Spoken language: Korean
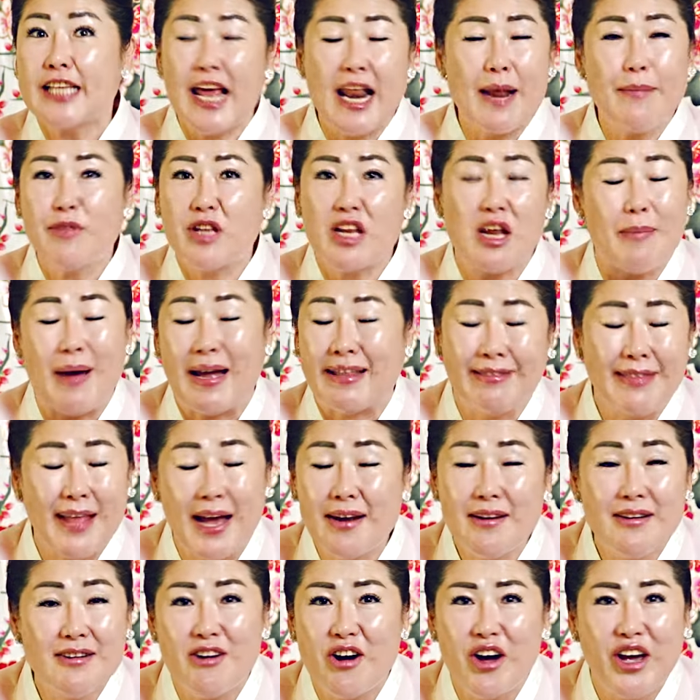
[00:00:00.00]
사람들이
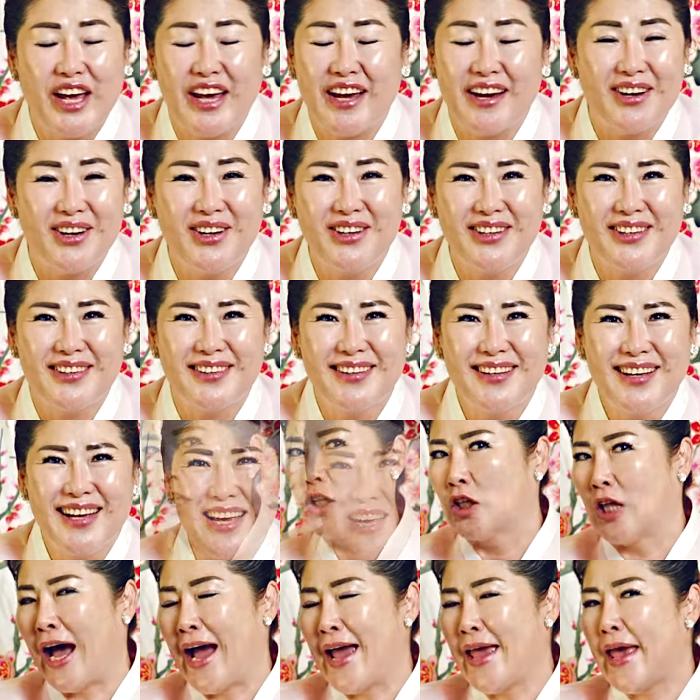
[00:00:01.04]
많다는 거예요
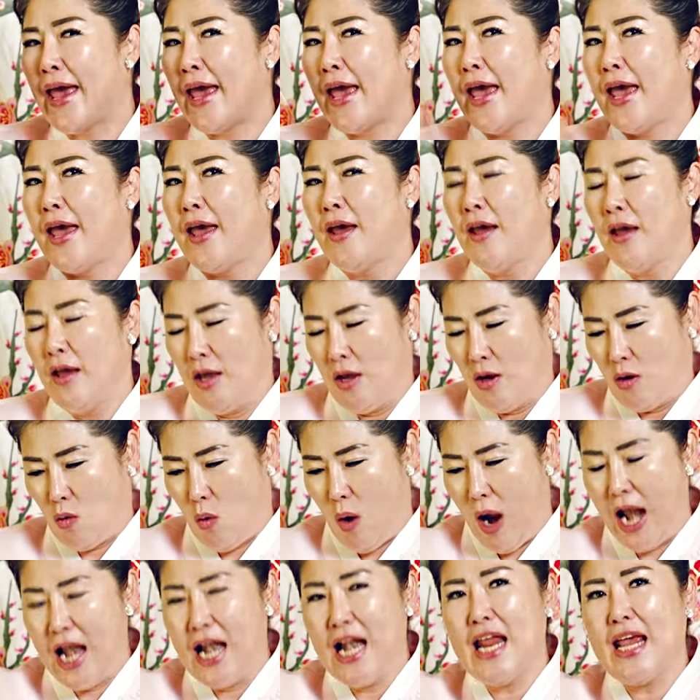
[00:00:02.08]
나의
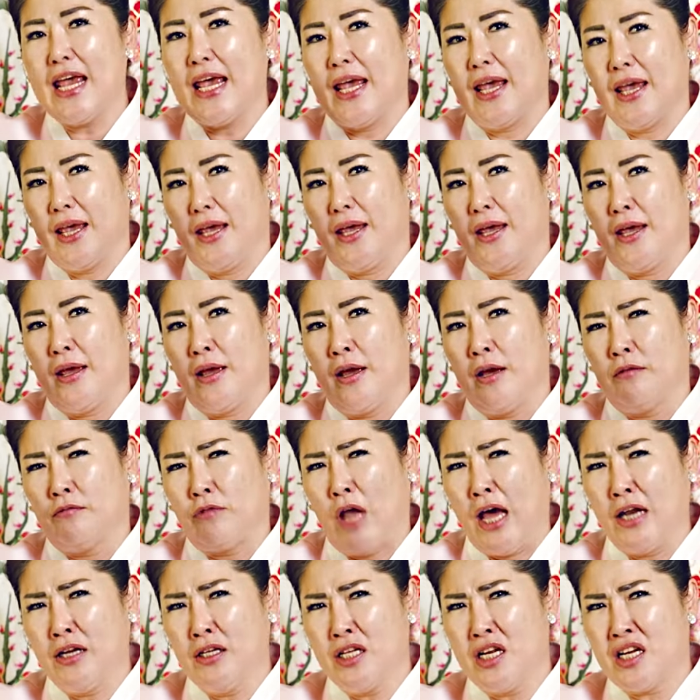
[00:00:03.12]
관리
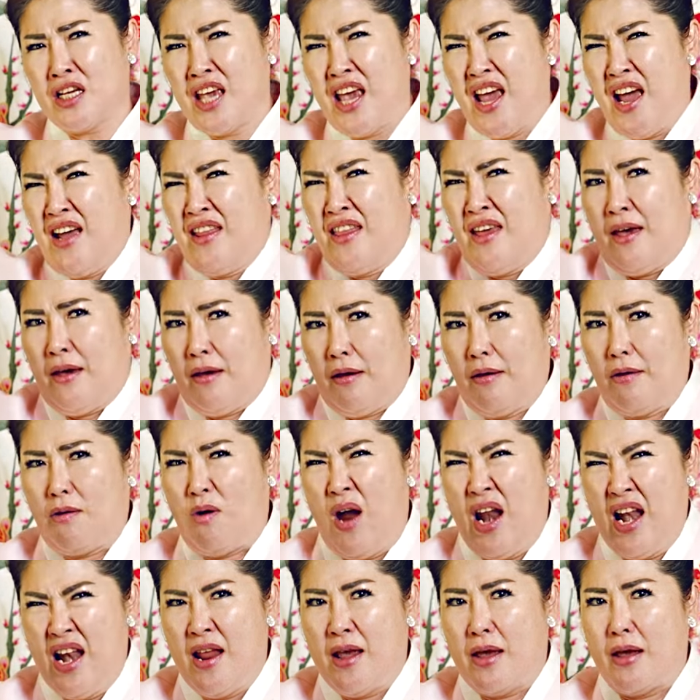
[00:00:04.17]
나는 이렇게 해야 돼
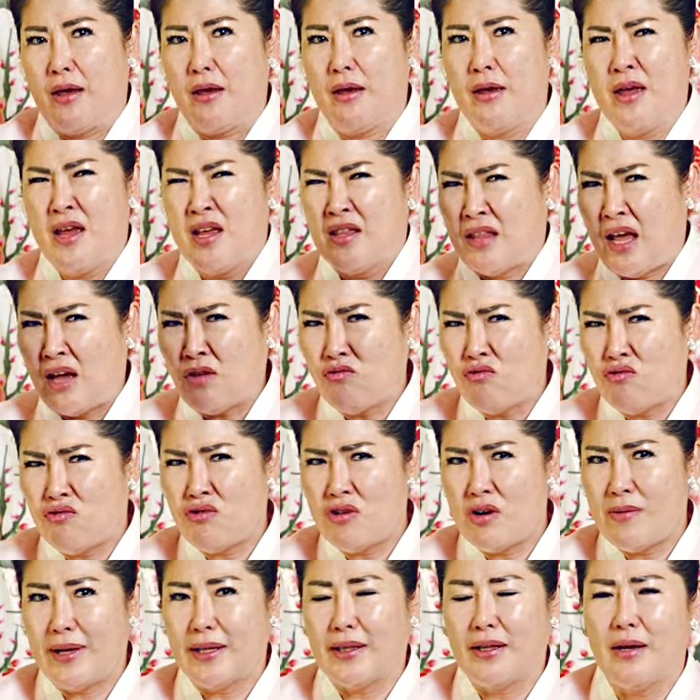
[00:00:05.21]
관리 난
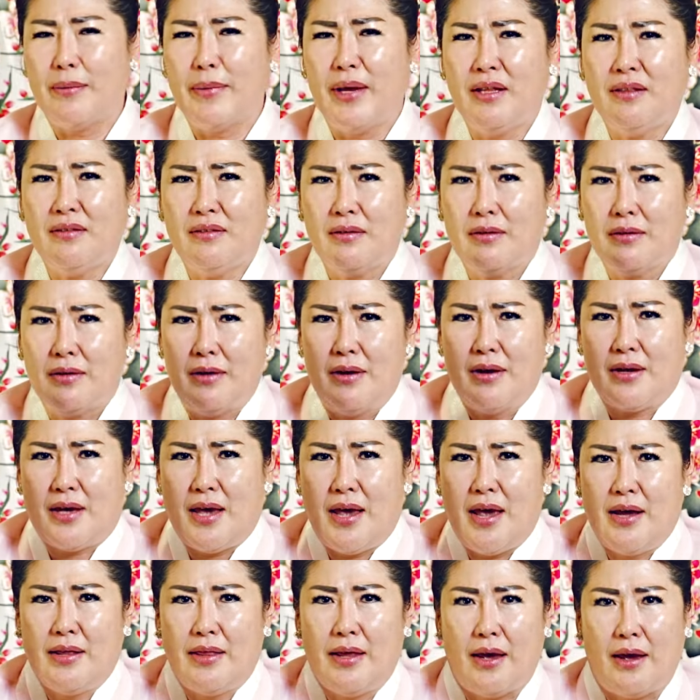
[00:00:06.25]
누구를 만나면 이렇게
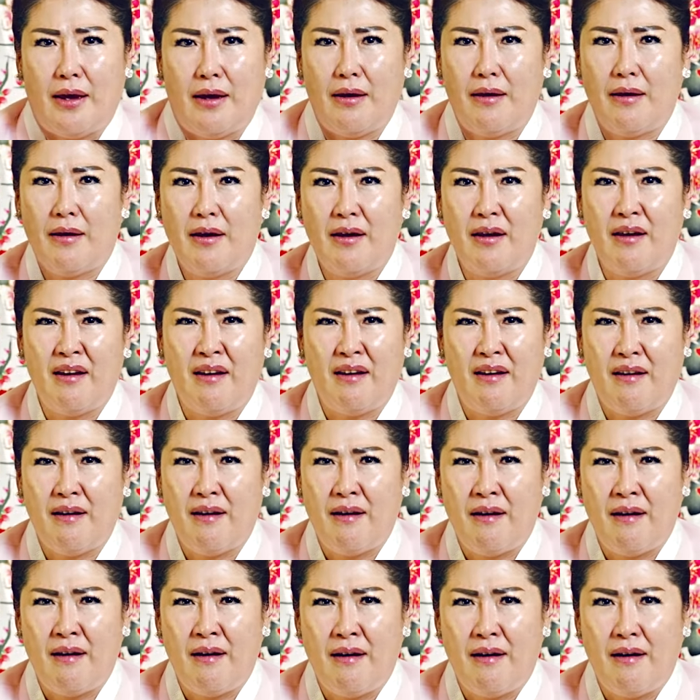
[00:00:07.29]
해야 돼
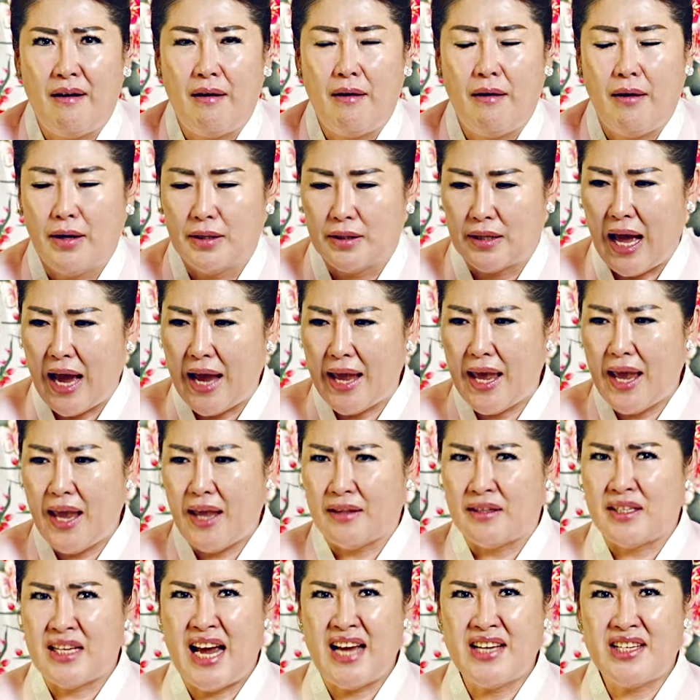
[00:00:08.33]
나의
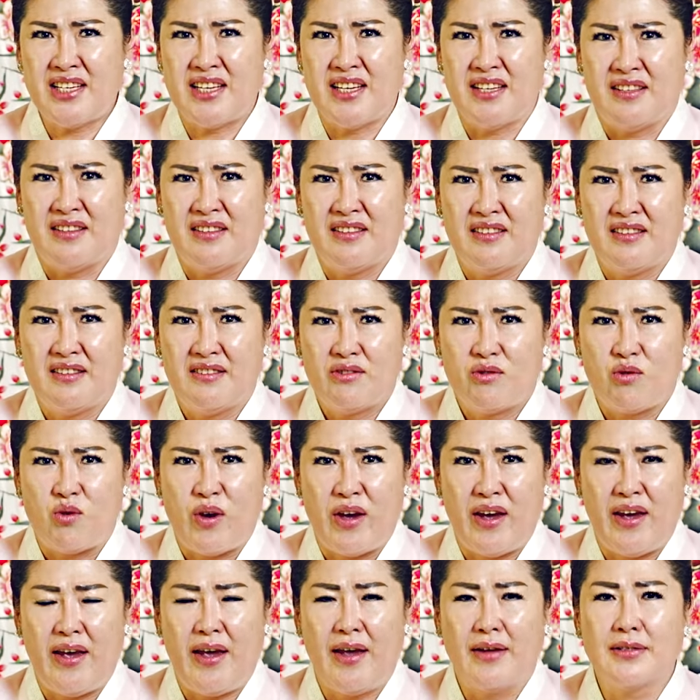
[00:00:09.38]
자신
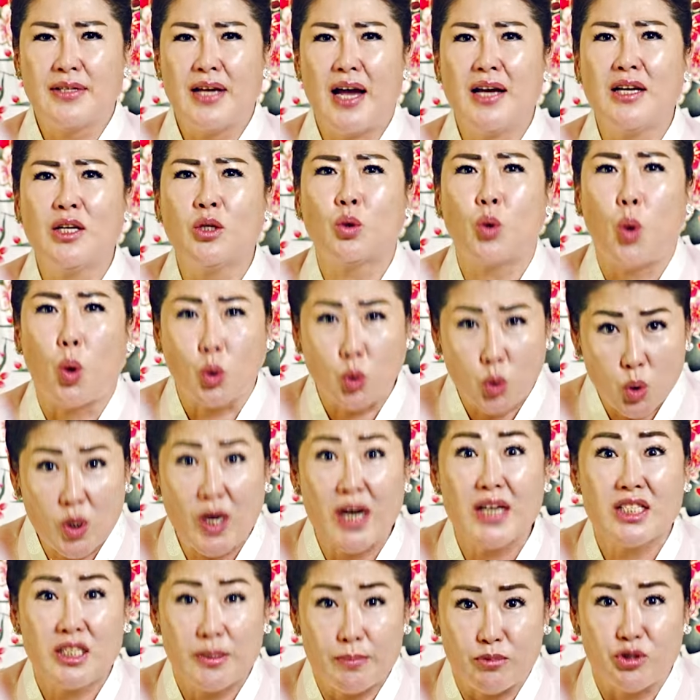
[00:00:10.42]
굉장히
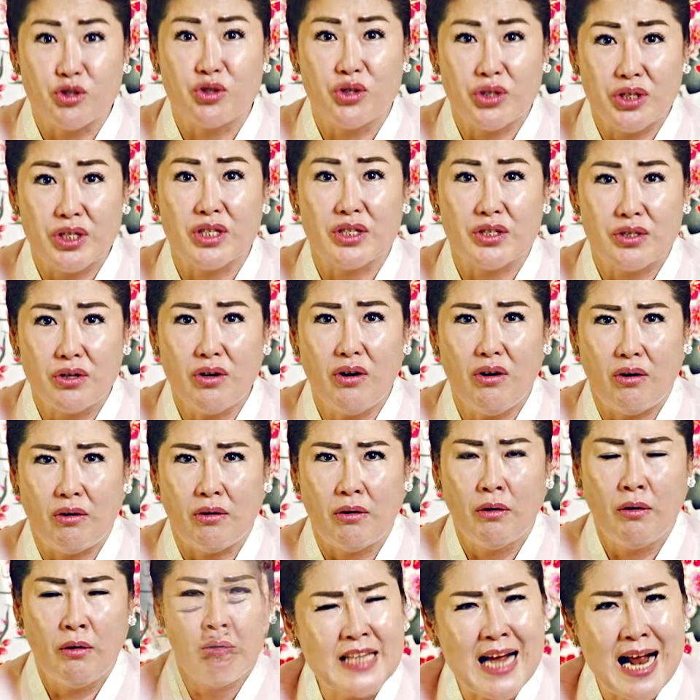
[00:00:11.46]
독특하신 분들이죠
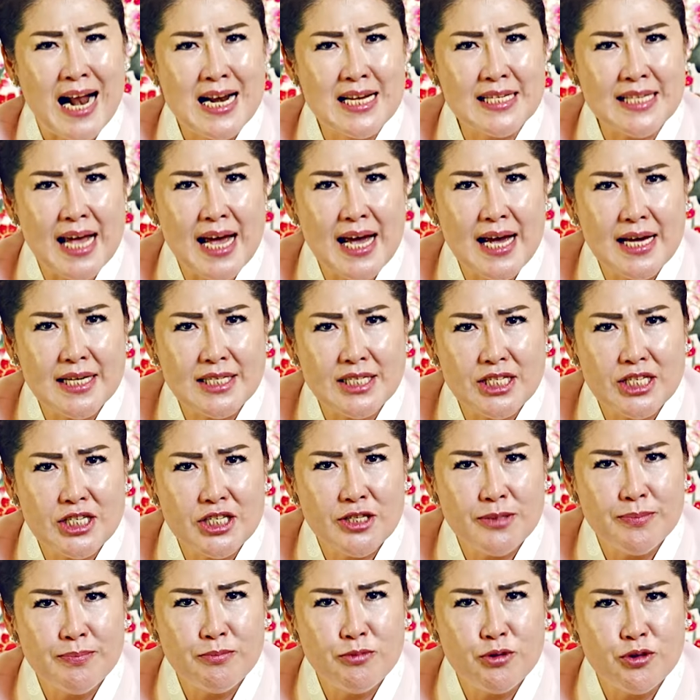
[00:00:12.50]
잘
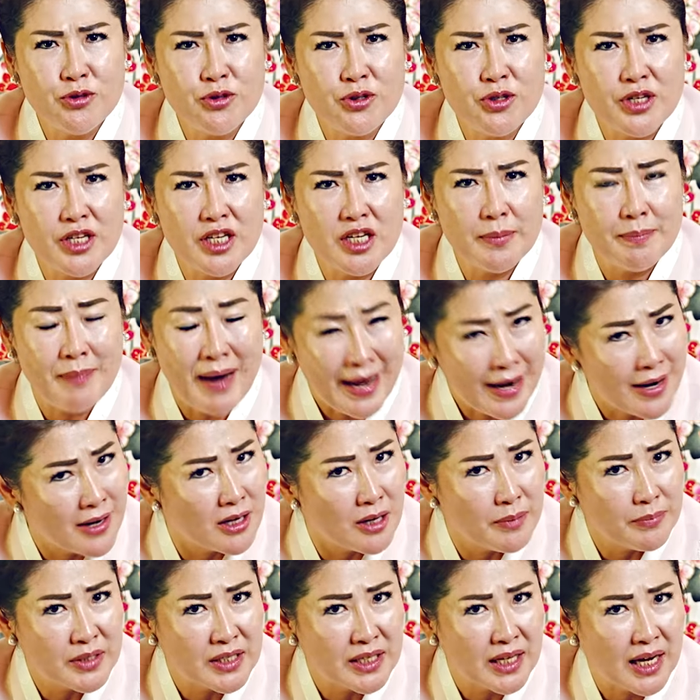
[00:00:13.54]
사시는 분들이 많을
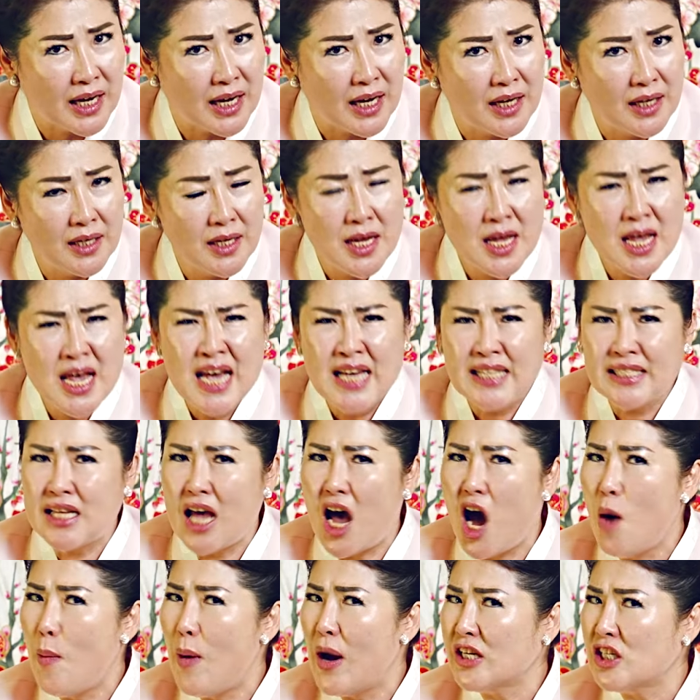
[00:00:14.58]
겁니다
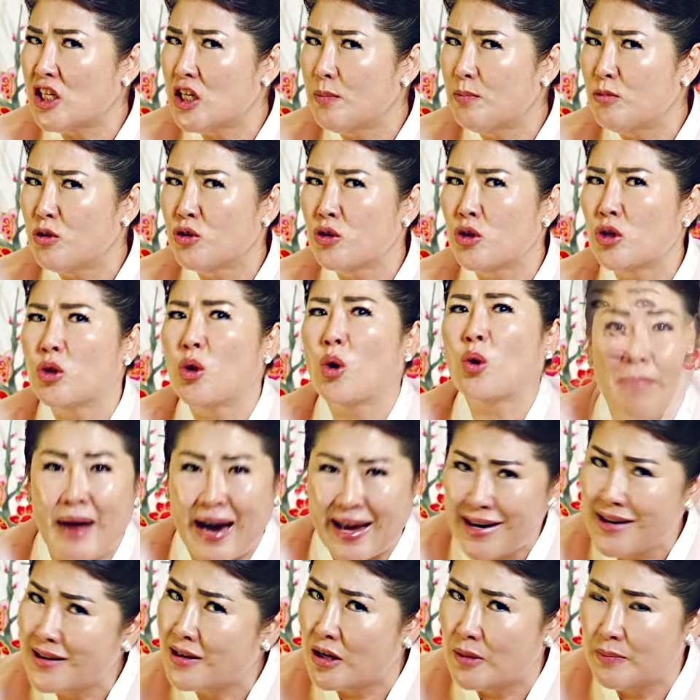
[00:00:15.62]
사업하신 분들도
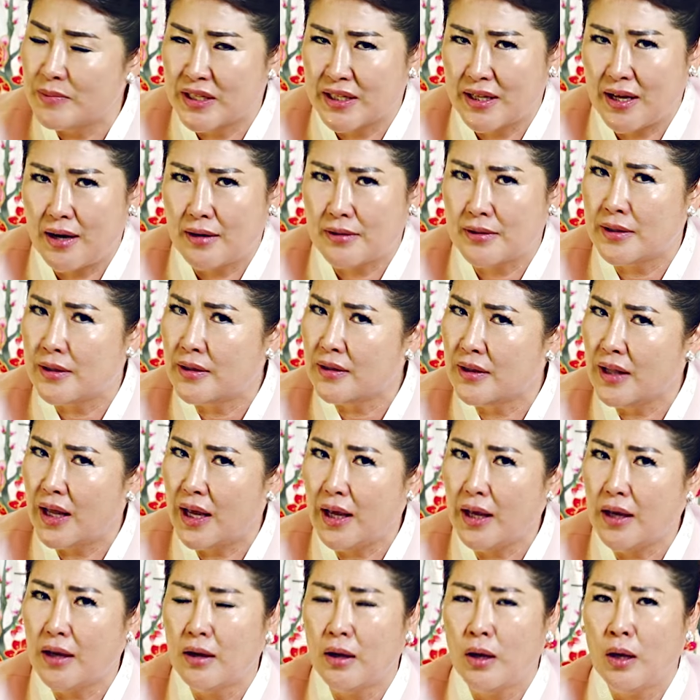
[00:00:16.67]
많을 겁니다
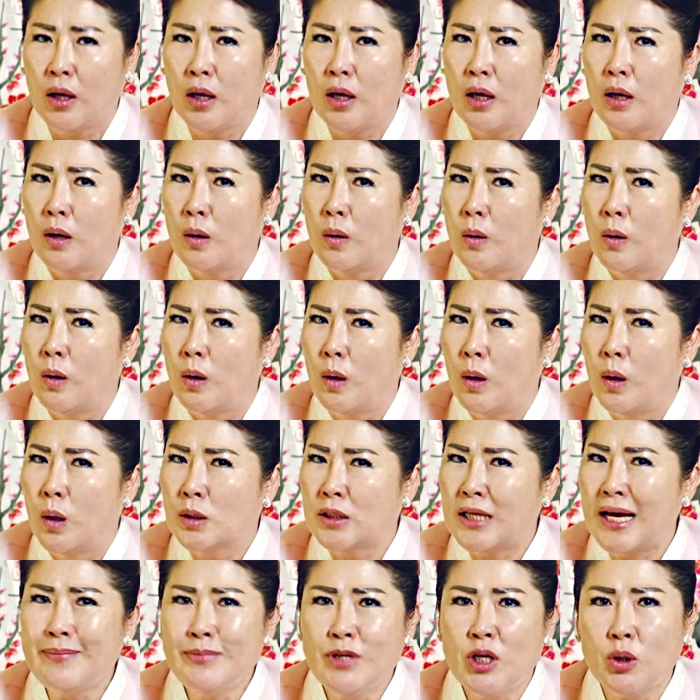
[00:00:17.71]
그런데
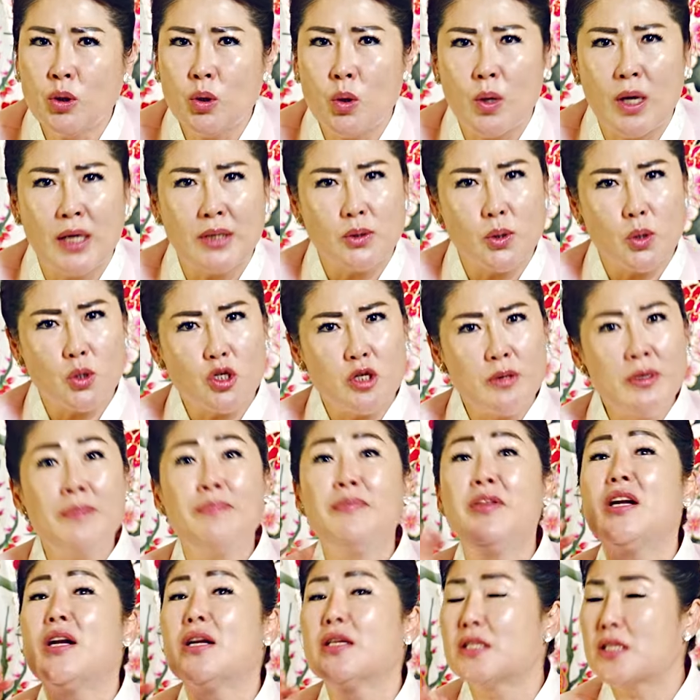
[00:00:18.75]
3년 동안 조금
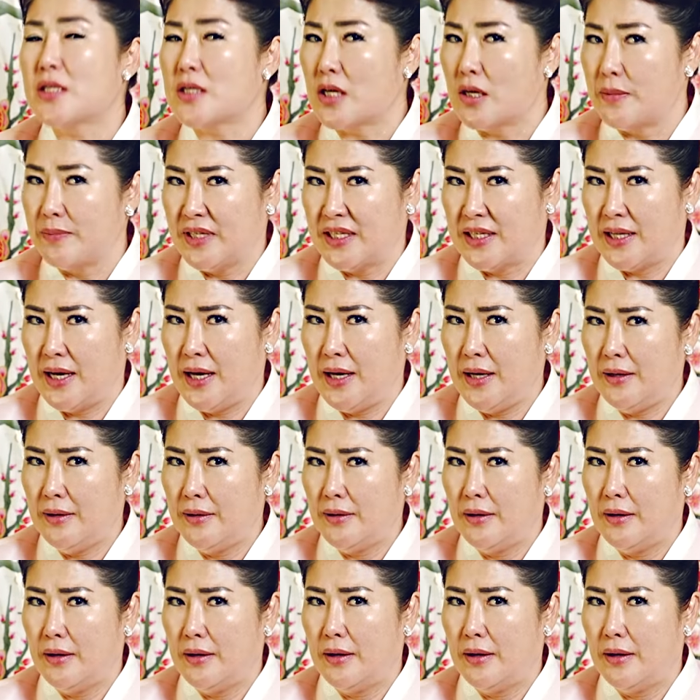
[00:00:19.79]
힘들었을 겁니다